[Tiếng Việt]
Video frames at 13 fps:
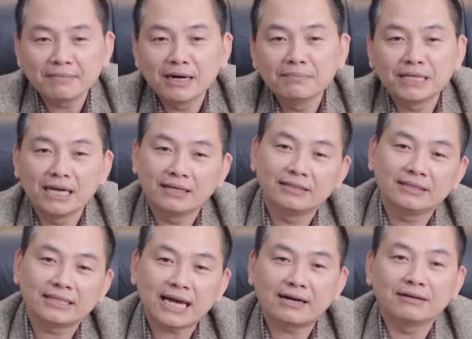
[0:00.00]
mẹ bơm tiền
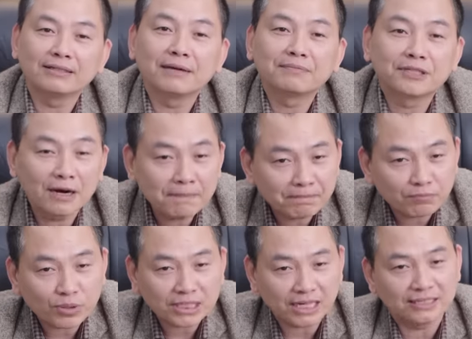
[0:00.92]
vì ra khởi nghiệp sớm
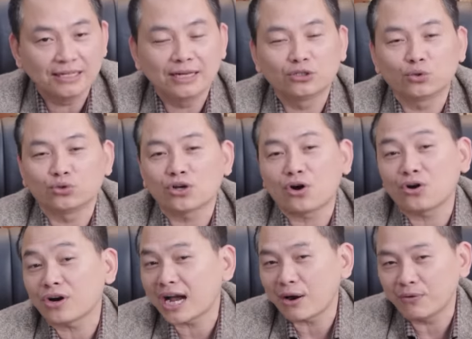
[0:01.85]
và tất nhiên rủi
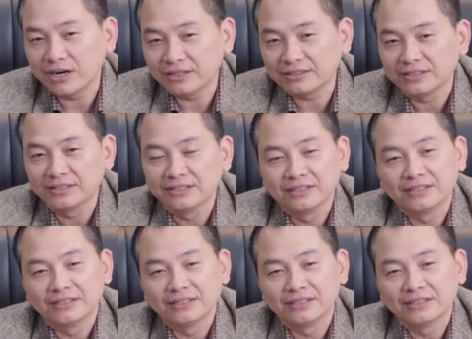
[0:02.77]
ro nó cao hơn